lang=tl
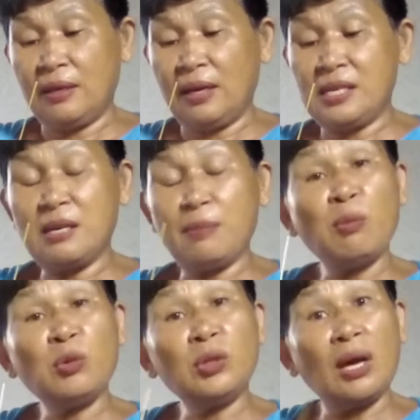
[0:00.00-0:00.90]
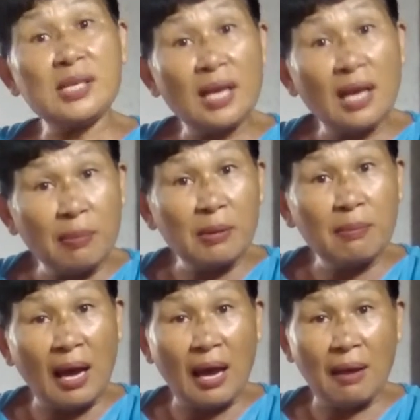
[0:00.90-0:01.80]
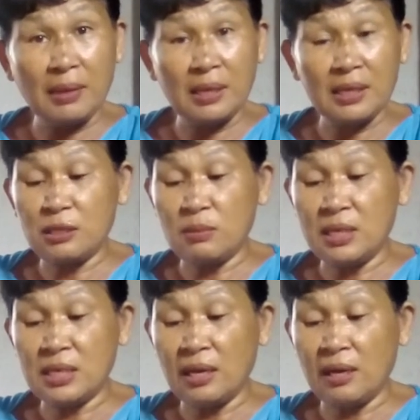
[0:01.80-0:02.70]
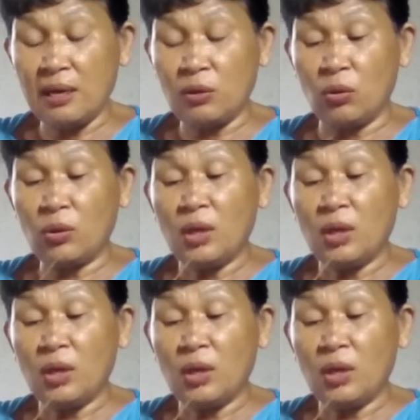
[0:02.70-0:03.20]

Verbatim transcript: Kaysa pumunta kayo sa kapitbahay, magtismisan kayo.